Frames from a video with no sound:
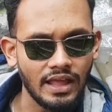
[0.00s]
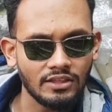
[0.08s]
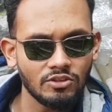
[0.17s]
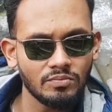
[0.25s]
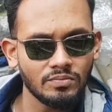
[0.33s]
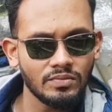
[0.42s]

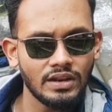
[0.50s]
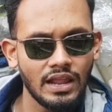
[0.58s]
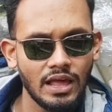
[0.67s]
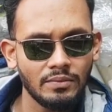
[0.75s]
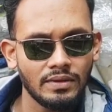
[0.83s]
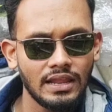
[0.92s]
একদম
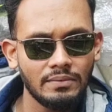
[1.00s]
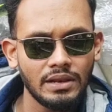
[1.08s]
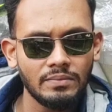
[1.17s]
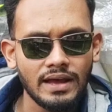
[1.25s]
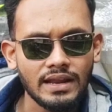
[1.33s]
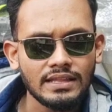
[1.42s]
লাইফ
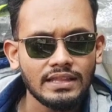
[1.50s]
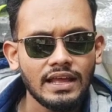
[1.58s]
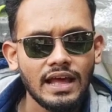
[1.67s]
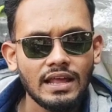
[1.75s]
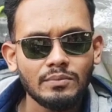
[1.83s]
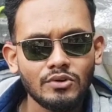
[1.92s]
লেভেল বাড়ায়
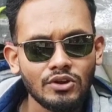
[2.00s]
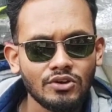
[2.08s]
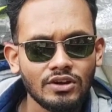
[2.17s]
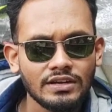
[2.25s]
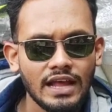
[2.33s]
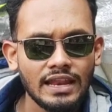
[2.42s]
দেয় আর মনে
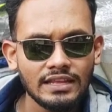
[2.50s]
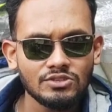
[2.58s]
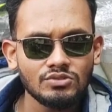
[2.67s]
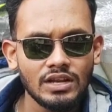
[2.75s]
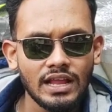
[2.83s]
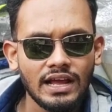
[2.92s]
করেন ডাইরেক্ট
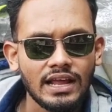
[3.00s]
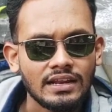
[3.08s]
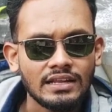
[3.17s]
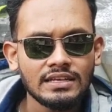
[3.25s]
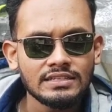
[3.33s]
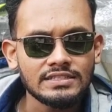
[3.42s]
যদি লাগান
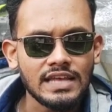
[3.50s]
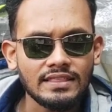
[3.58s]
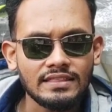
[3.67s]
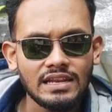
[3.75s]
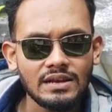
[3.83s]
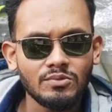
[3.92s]
সাত
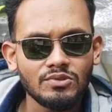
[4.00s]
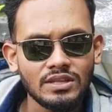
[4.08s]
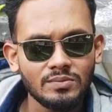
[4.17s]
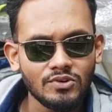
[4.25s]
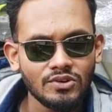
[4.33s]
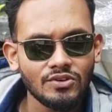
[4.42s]
দিনের
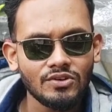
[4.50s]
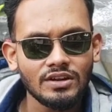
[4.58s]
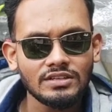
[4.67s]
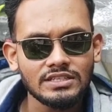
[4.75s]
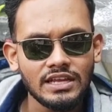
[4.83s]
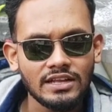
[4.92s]
মধ্যে মনে
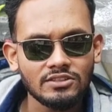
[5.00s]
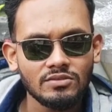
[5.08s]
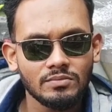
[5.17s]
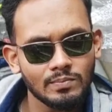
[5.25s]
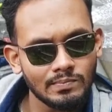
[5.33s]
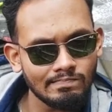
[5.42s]
করেন যে একদম